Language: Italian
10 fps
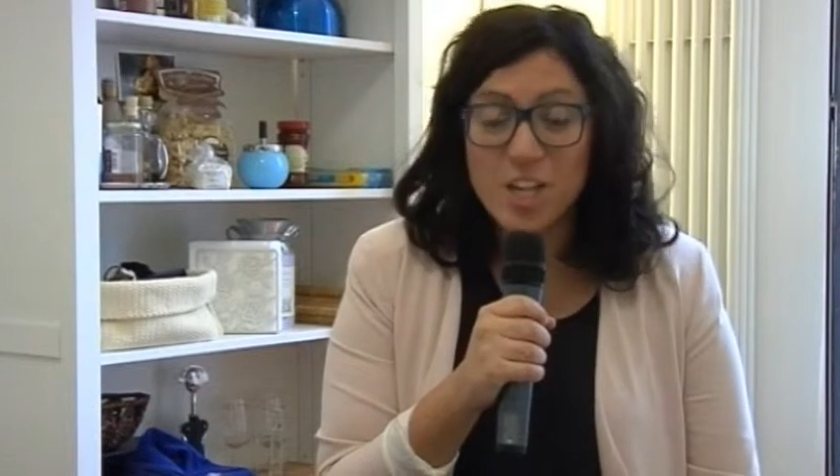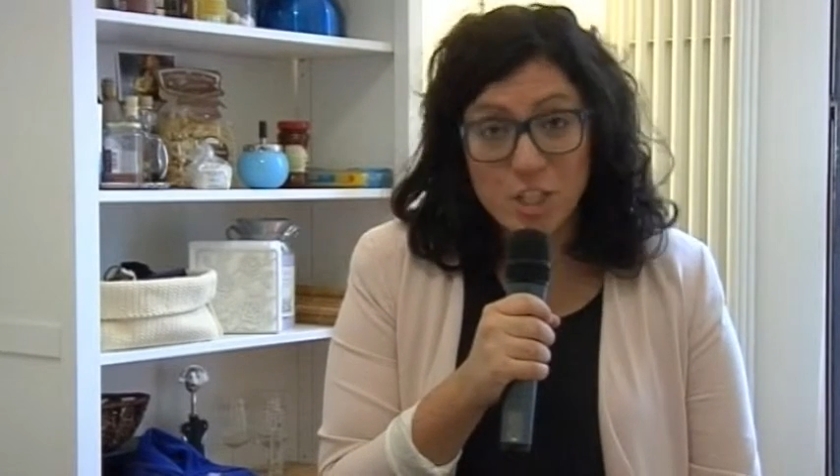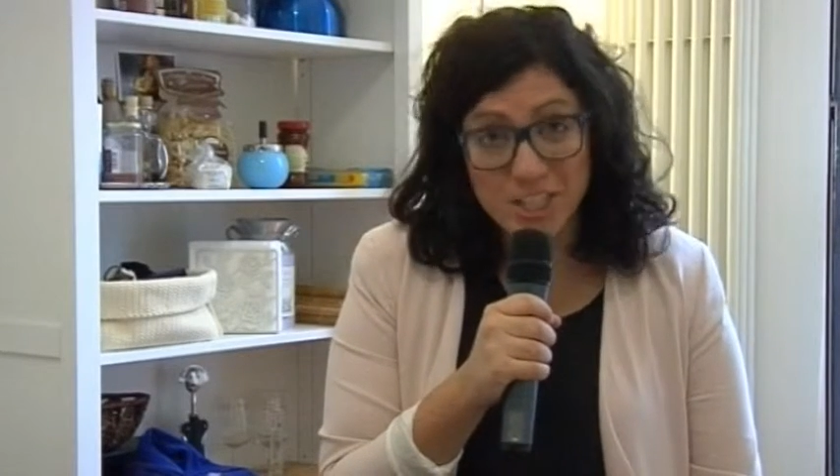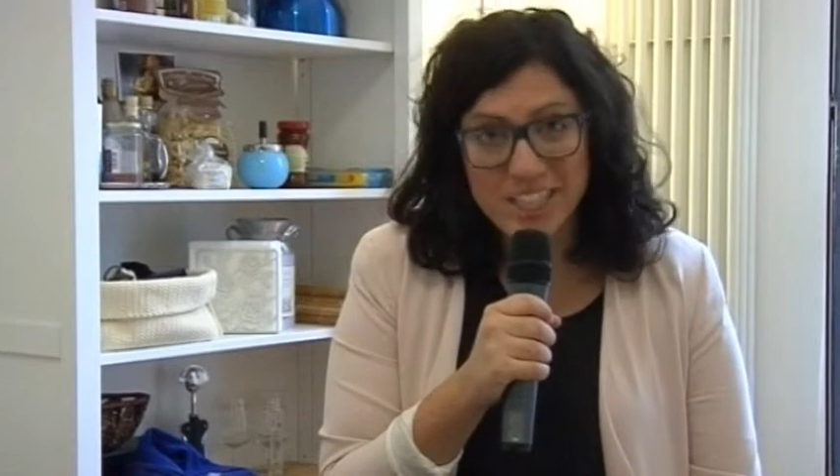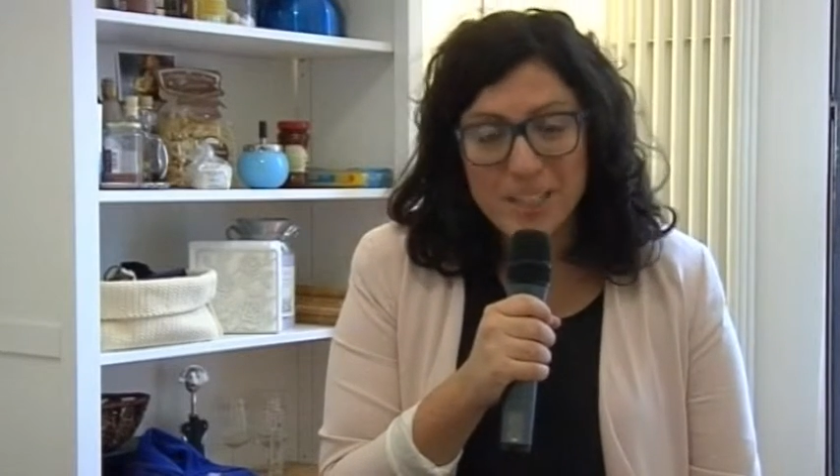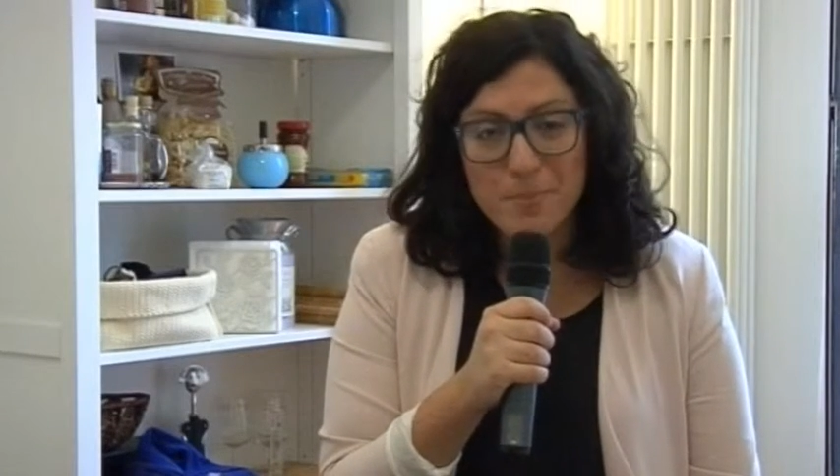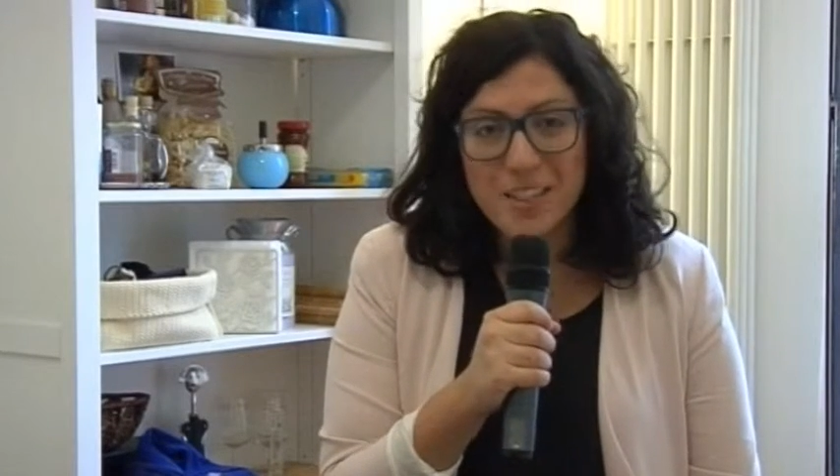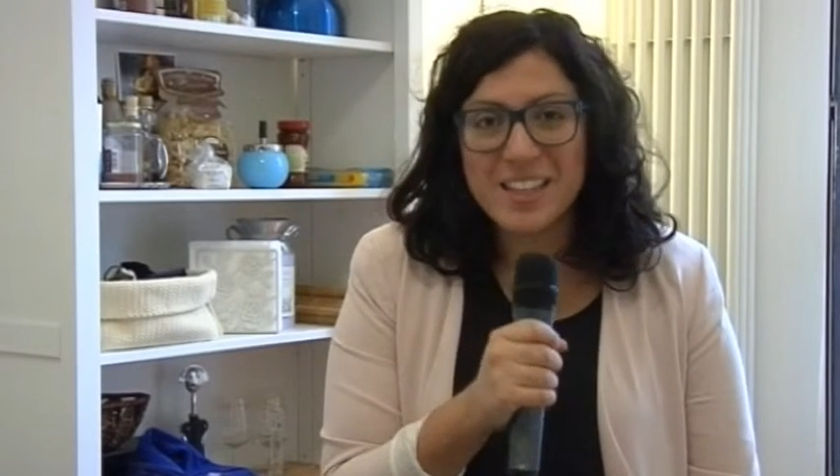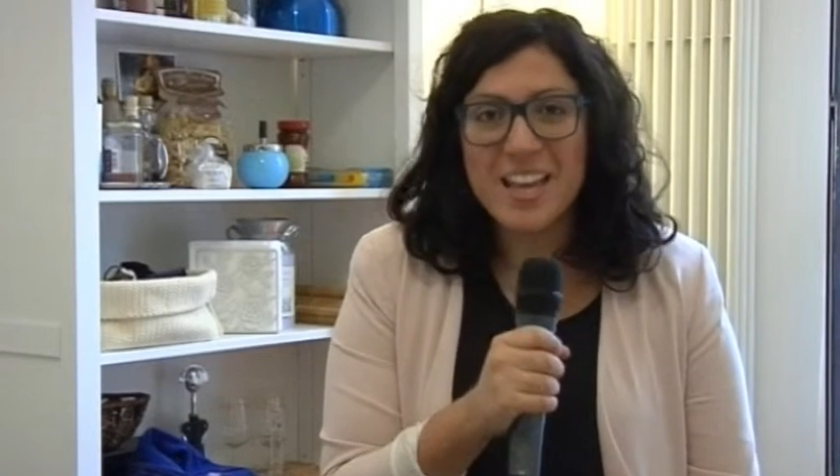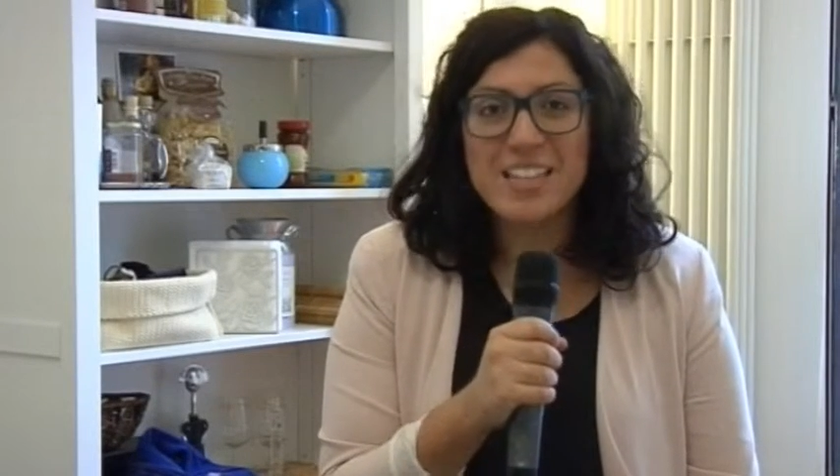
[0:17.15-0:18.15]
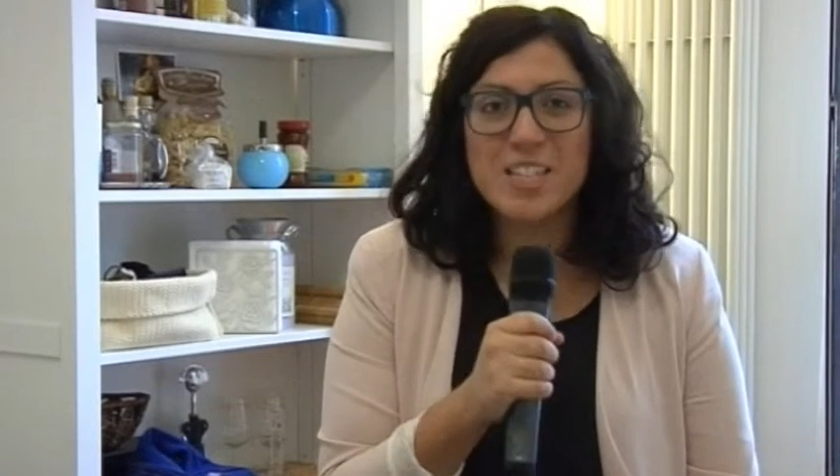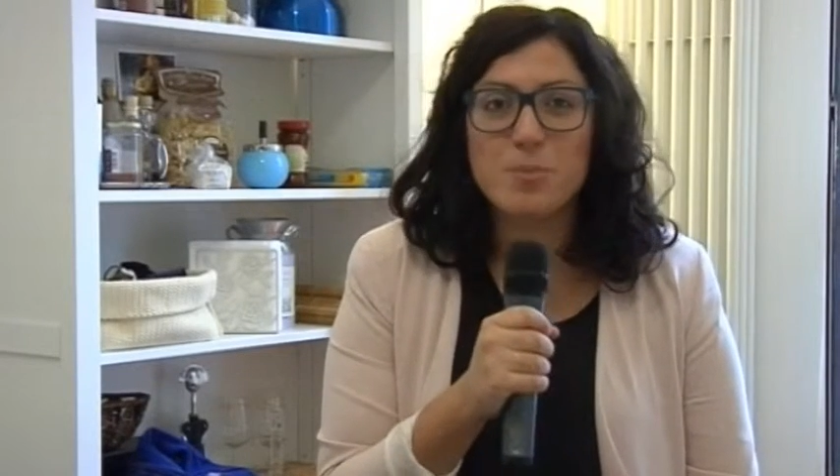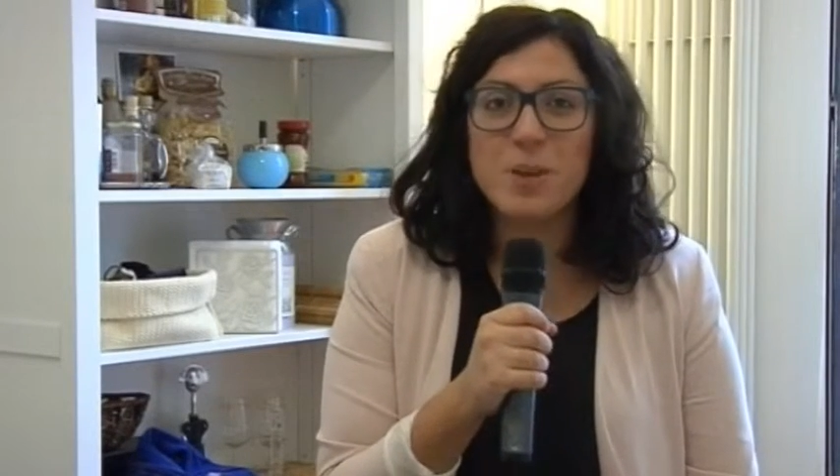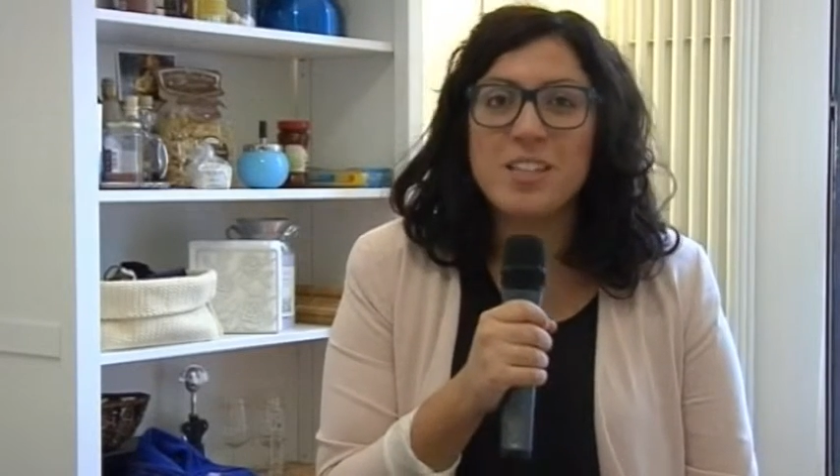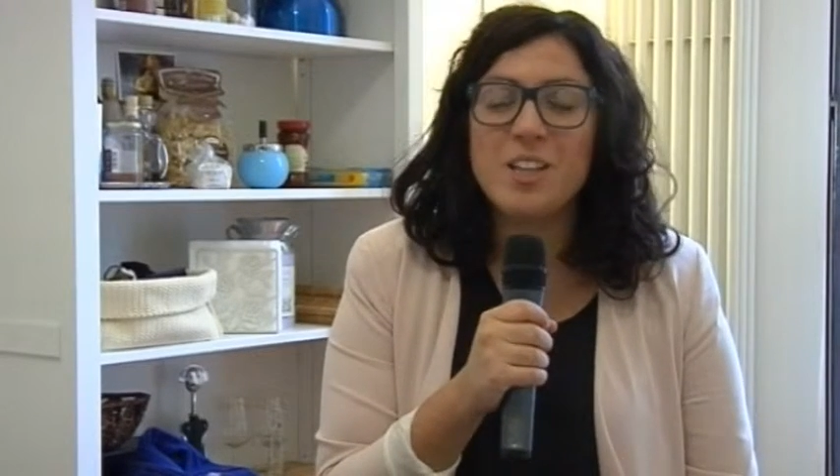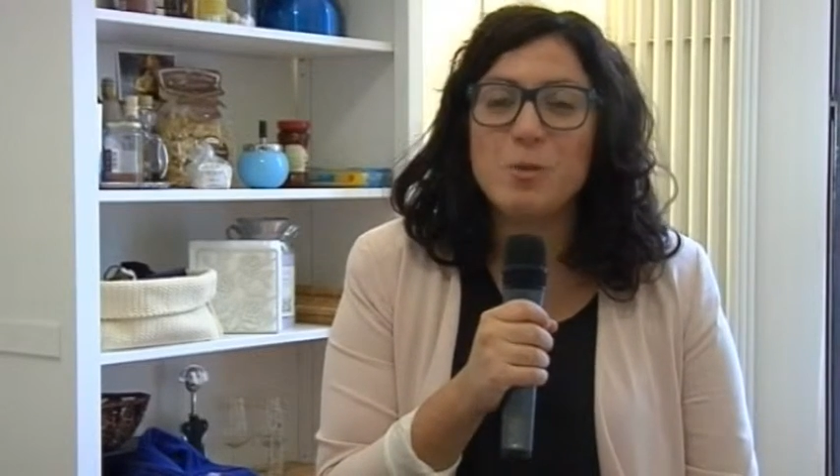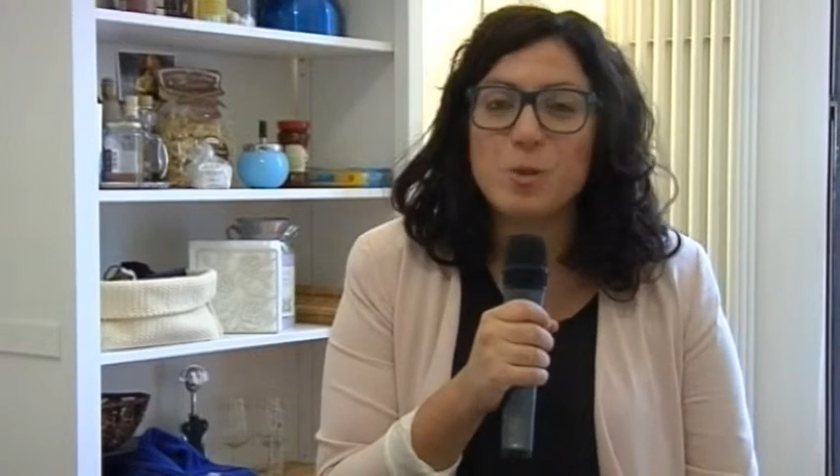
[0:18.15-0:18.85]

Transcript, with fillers: scienziata ambientale ed esperta di